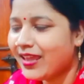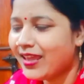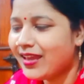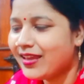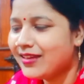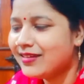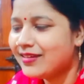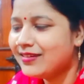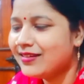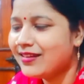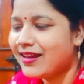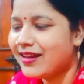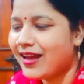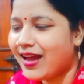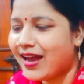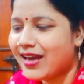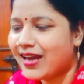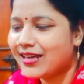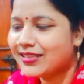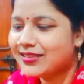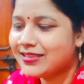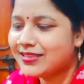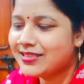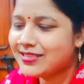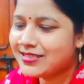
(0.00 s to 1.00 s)
एक
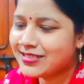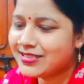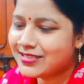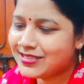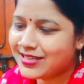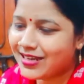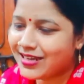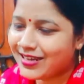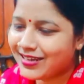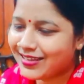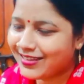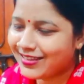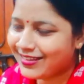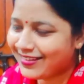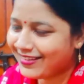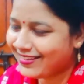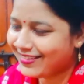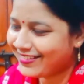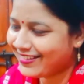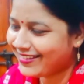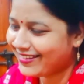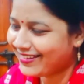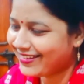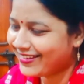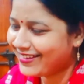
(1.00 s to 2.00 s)
आरती सजाने के
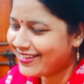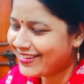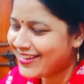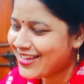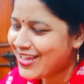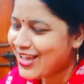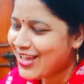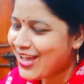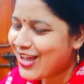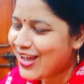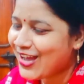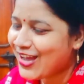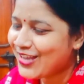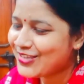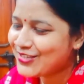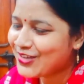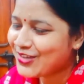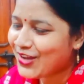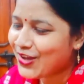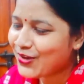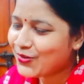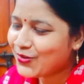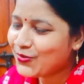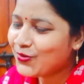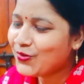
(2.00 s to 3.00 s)
लिए
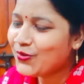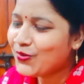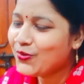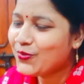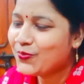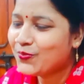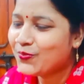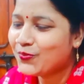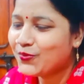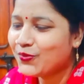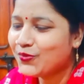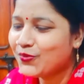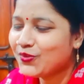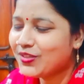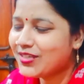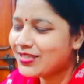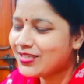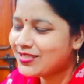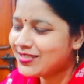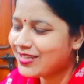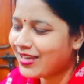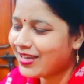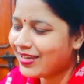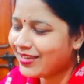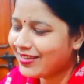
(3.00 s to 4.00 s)
हजारों
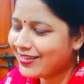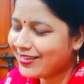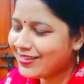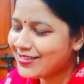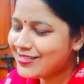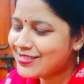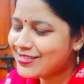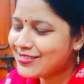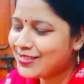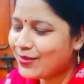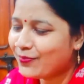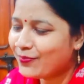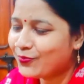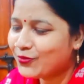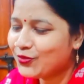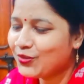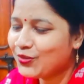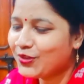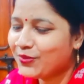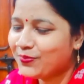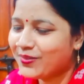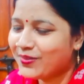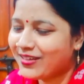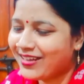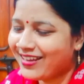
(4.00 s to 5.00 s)
बूंदे चाहिए
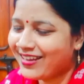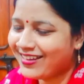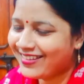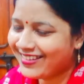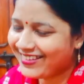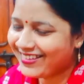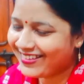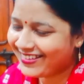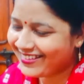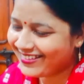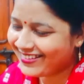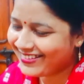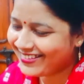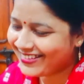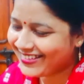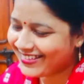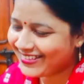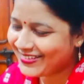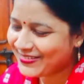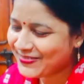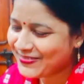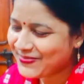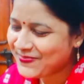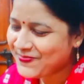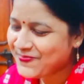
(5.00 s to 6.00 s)
समुद्र बनाने के
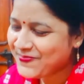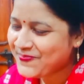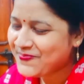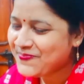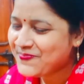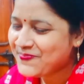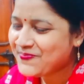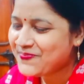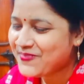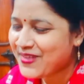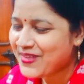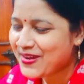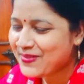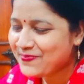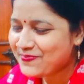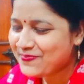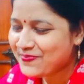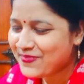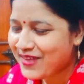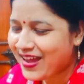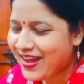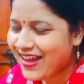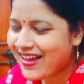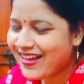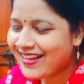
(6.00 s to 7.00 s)
लिए पर
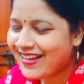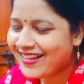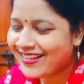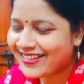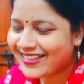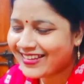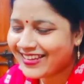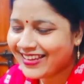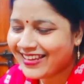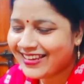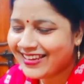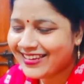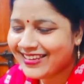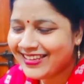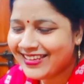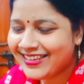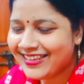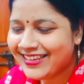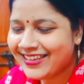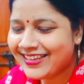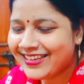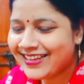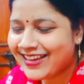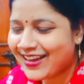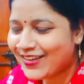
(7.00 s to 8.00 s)
माँ अकेली
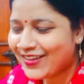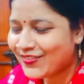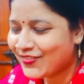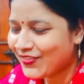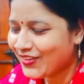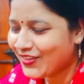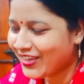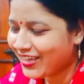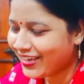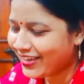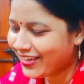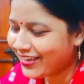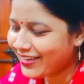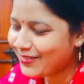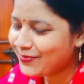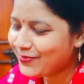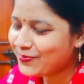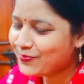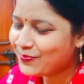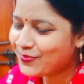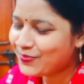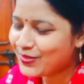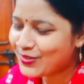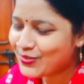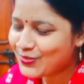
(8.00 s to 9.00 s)
ही काफ़ी है
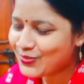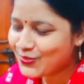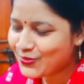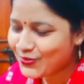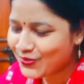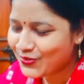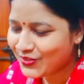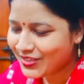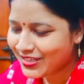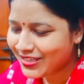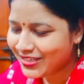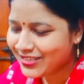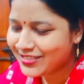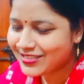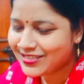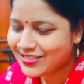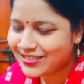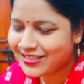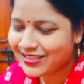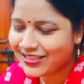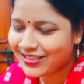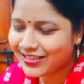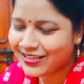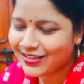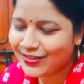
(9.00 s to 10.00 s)
बच्चों की
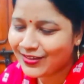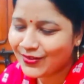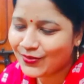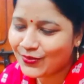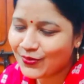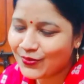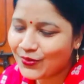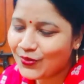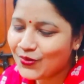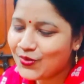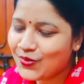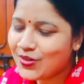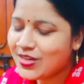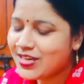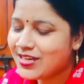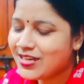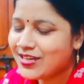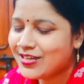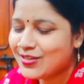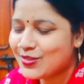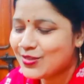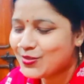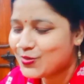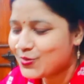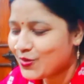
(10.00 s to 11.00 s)
ज़िंदगी को
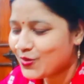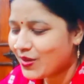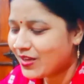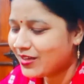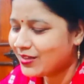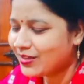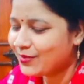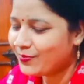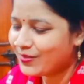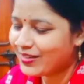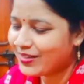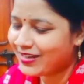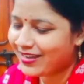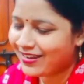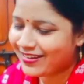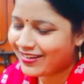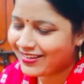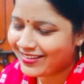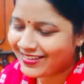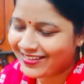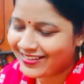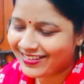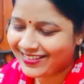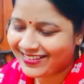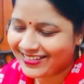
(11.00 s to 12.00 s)
स्वर्ग
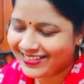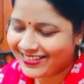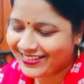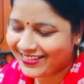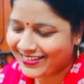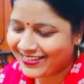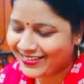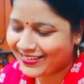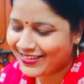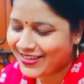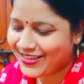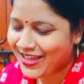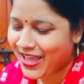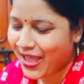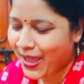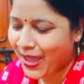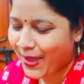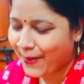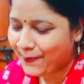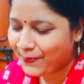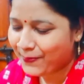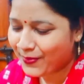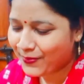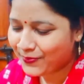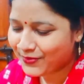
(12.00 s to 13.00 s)
बनाने के लिए
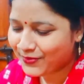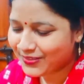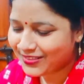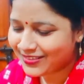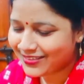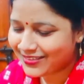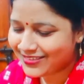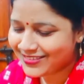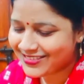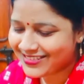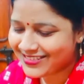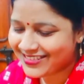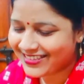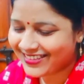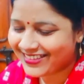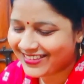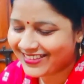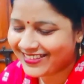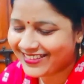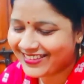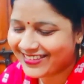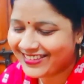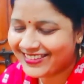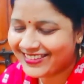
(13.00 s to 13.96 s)
हैप्पी मदर्स डे